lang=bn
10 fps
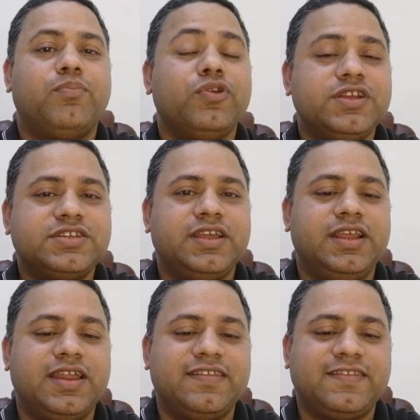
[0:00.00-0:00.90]
পুলিশ
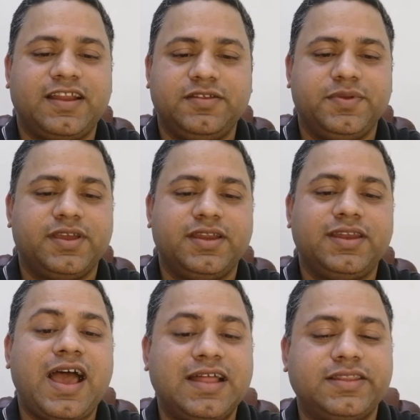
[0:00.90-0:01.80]
ক্লিয়ারেন্স সার্টিফিকেট
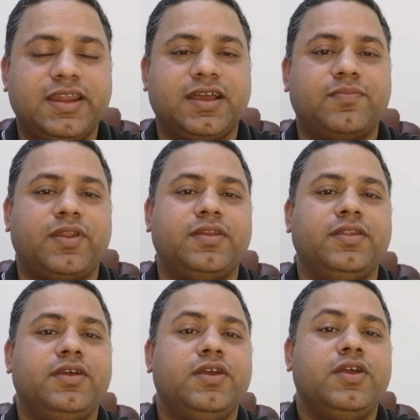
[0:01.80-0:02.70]
হাতে রাখবেন
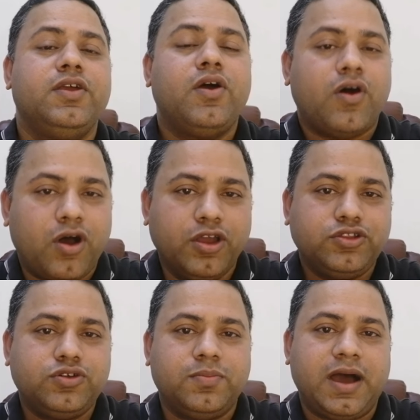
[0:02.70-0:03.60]

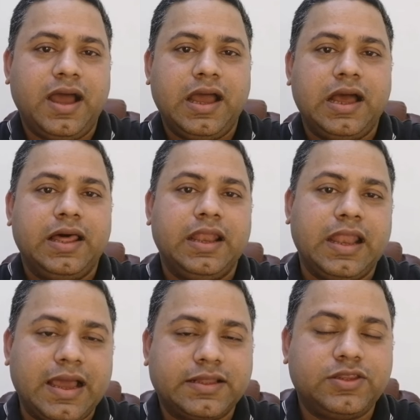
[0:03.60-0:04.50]
হয়তো বা
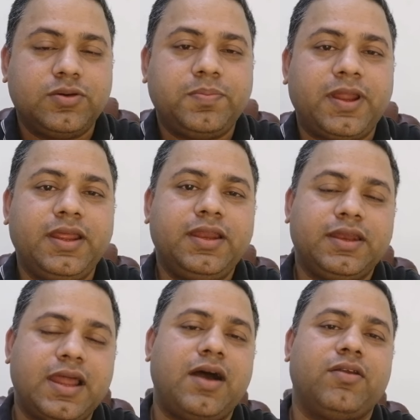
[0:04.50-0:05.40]
লাগতেও পারে
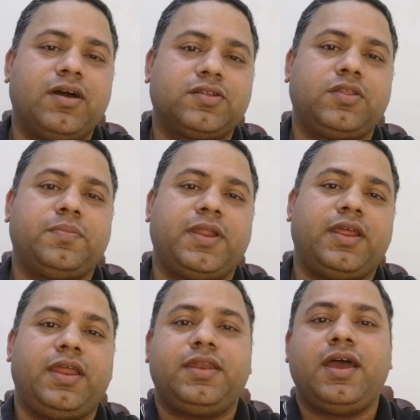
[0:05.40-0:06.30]
নাও লাগতে পারে
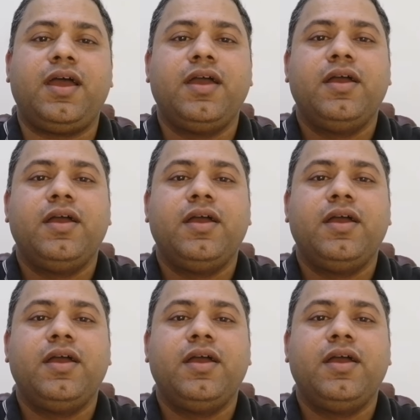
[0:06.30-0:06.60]
এটা